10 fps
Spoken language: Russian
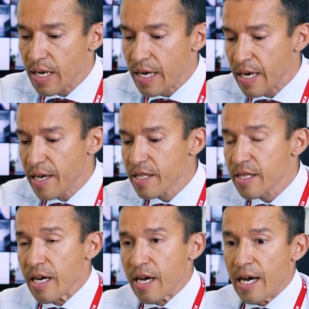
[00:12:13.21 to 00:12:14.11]
э,
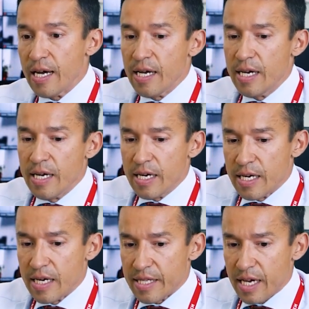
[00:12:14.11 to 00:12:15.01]
это
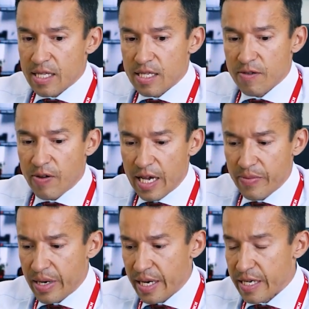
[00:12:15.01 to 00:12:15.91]
э, так
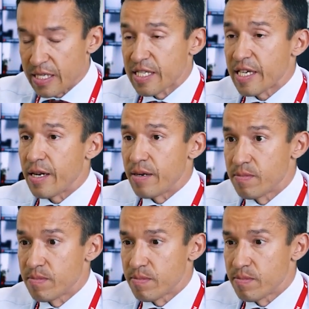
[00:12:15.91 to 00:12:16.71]
называемая цель.